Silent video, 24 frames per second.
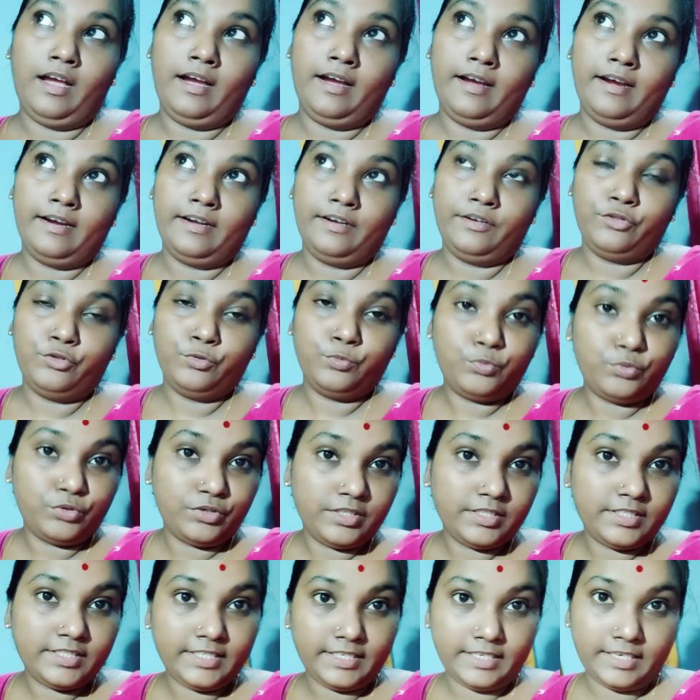আর
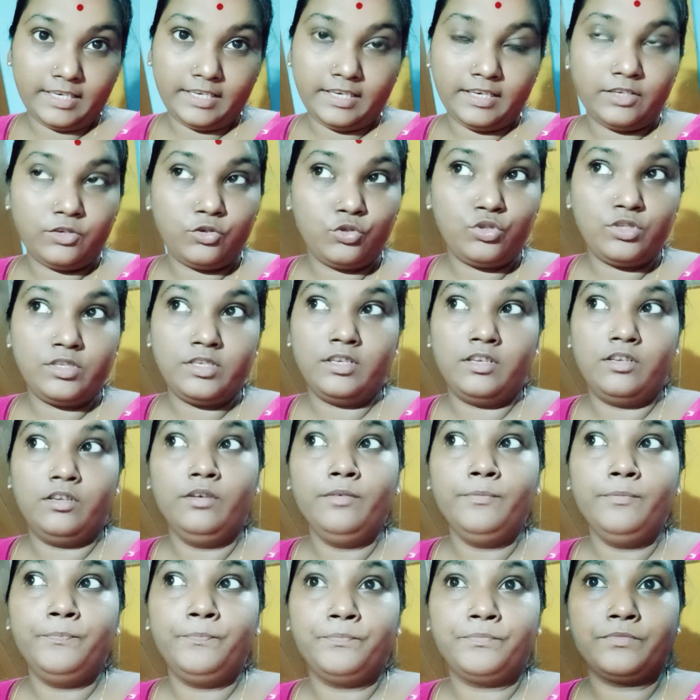দুপুরে চিকেন একটু ছিল
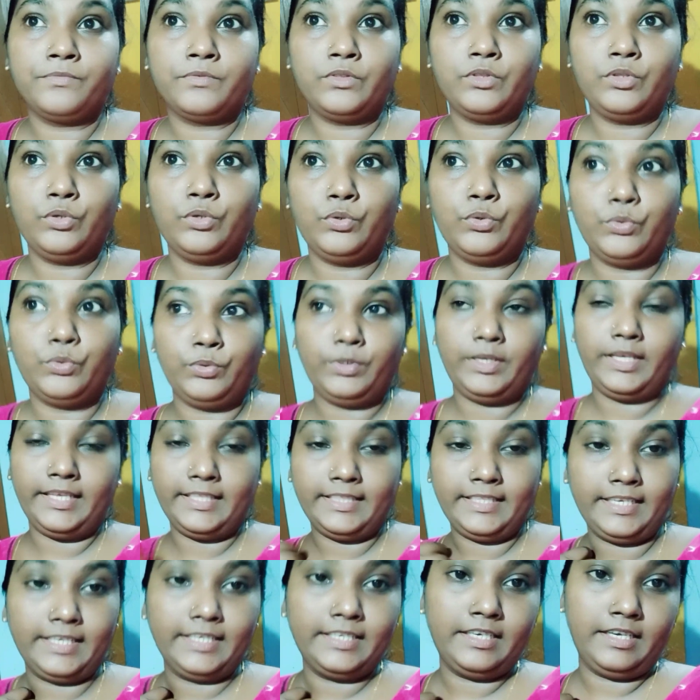তো এই
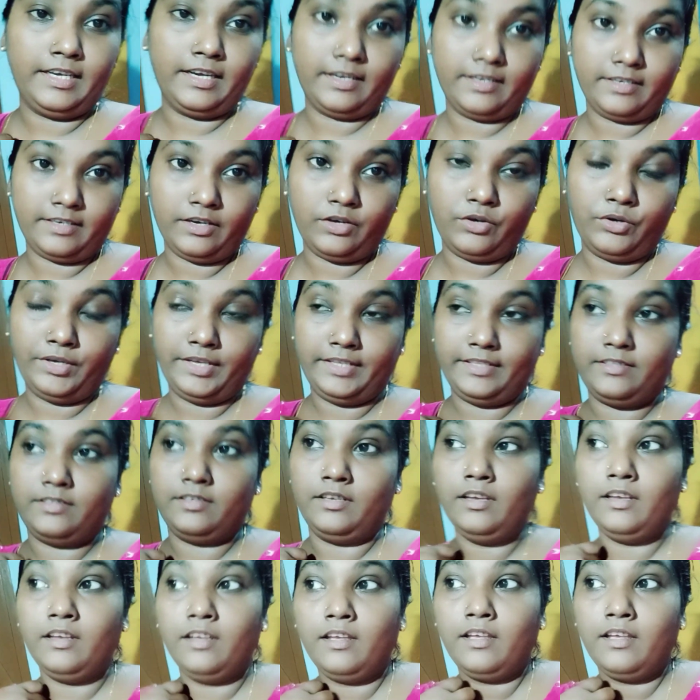দিয়ে ডিনারটা হয়েছে